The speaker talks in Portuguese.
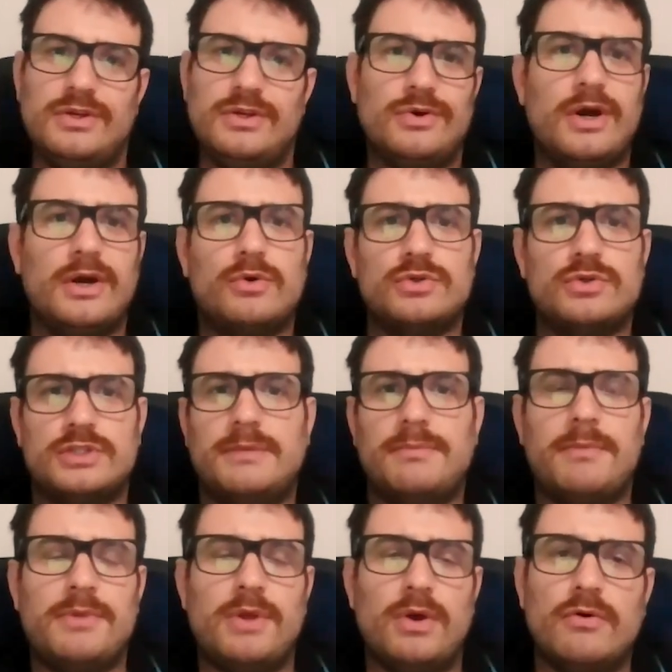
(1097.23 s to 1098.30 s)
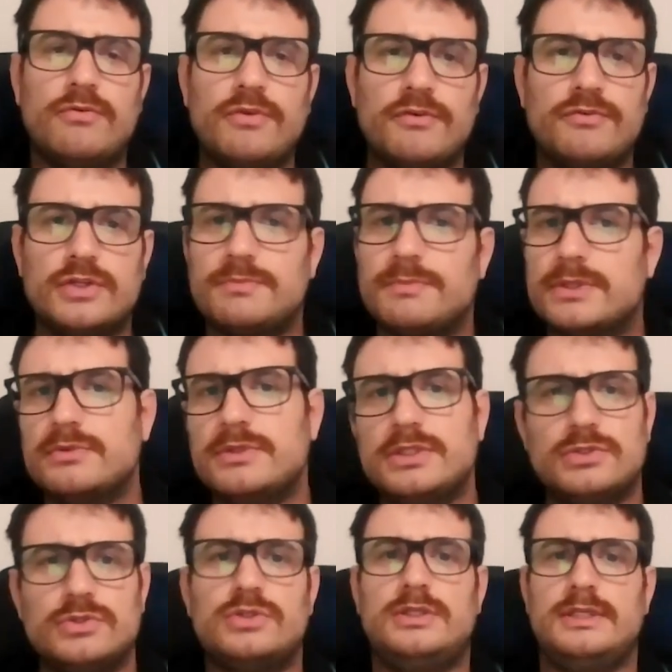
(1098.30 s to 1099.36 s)
eu constatei para mim, ó, eu fui vítima de uma
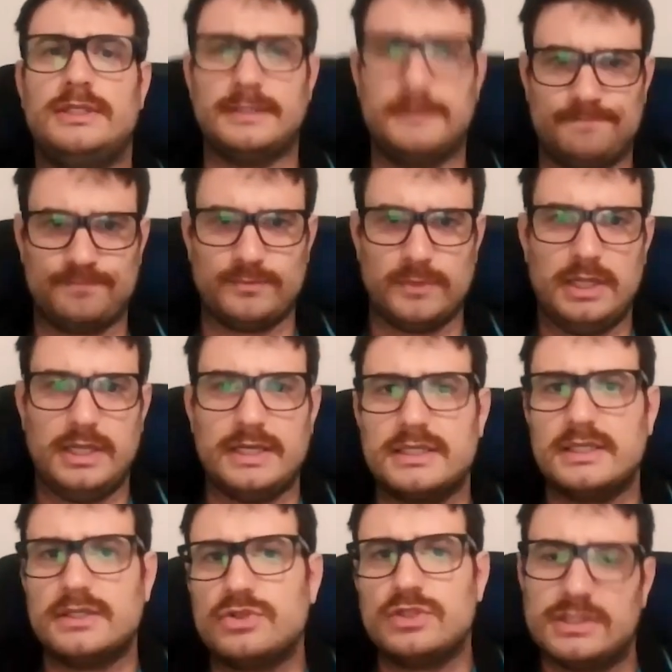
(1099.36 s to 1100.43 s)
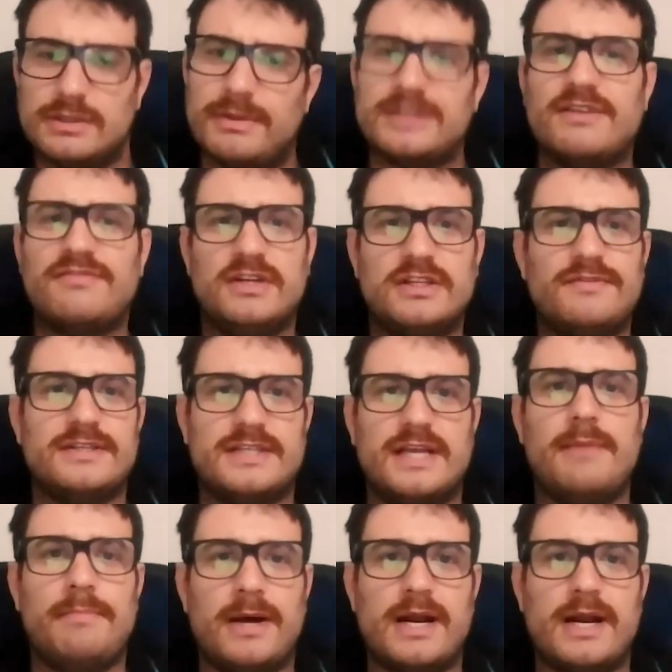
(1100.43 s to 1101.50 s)
injustiça e essa injustiça mais à frente vai ser
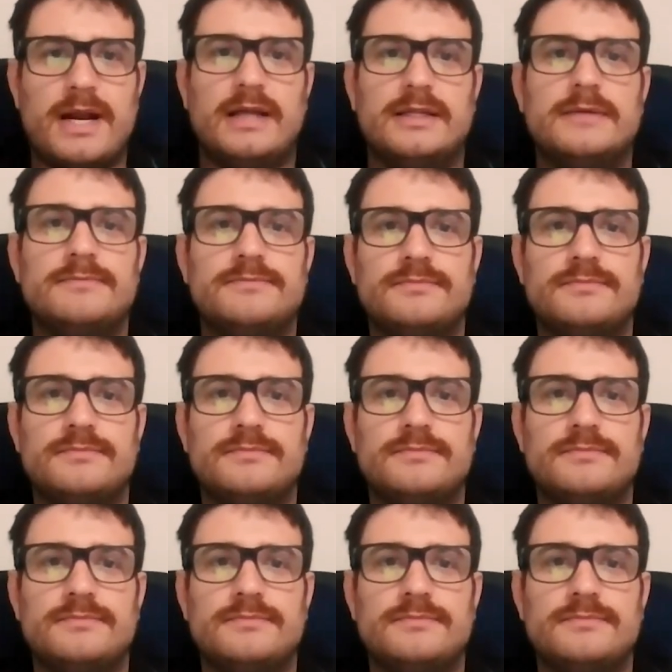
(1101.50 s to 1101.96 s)
reparada,